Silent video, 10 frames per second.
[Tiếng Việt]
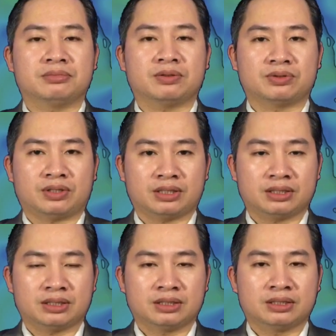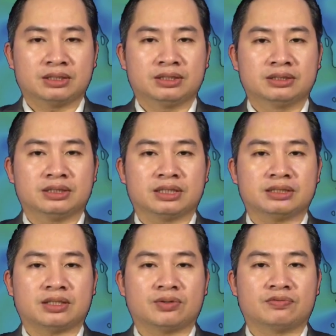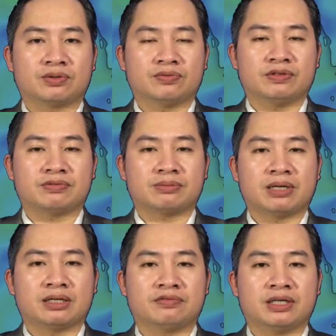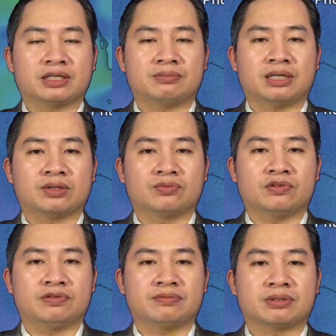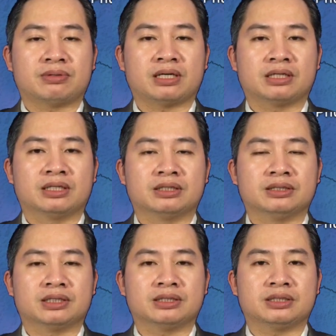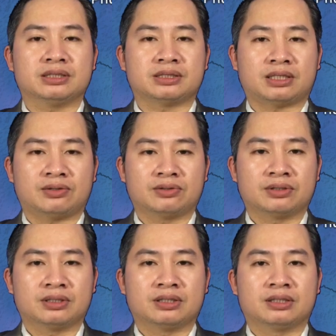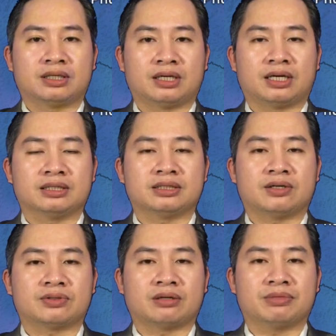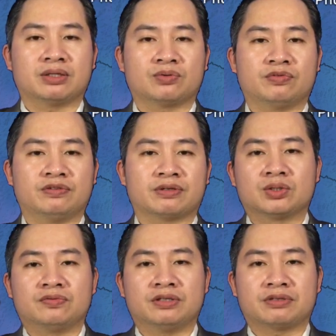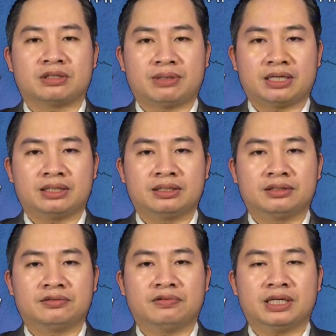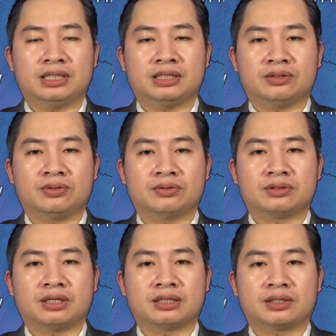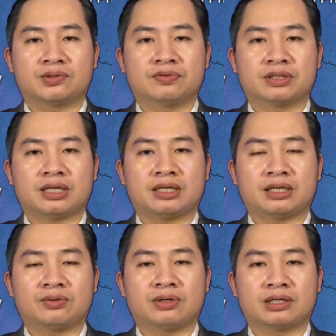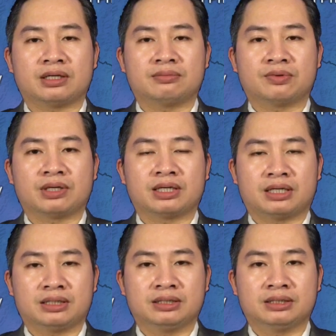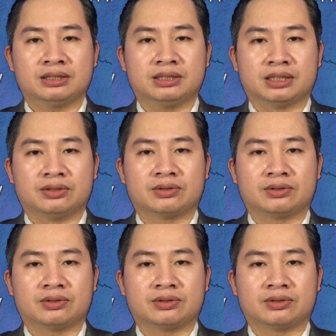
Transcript: Và sau đây là dự báo thời tiết chi tiết các khu vực trên cả nước trong đêm nay và ngày mai, ngày mùng 5 tháng 1. Phía Tây Bắc Bộ có mưa vài nơi trời rét, về trưa và chiều trời hưởng nắng, gió nhẹ.